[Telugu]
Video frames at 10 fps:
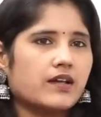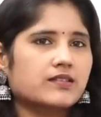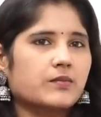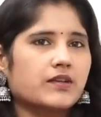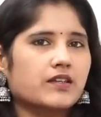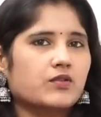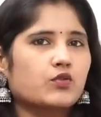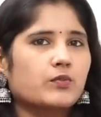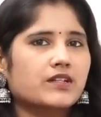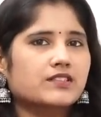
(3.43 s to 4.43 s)
అసలు మనకి
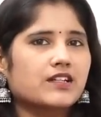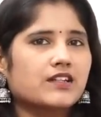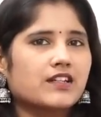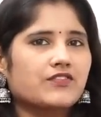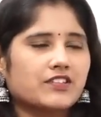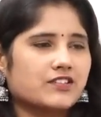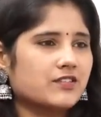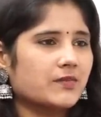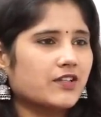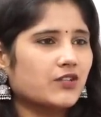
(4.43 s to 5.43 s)
రూమర్స్ అంటే
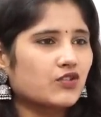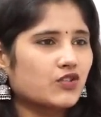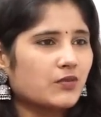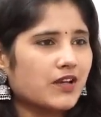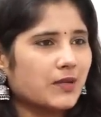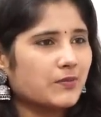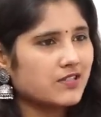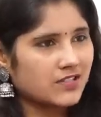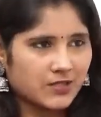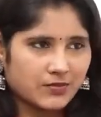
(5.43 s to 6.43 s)
ఫస్ట్ మనకి యూట్యూబ్లో
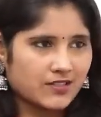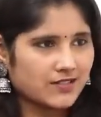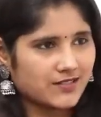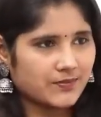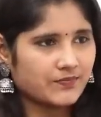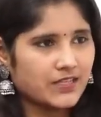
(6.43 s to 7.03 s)
కనిపించే జబర్దస్తే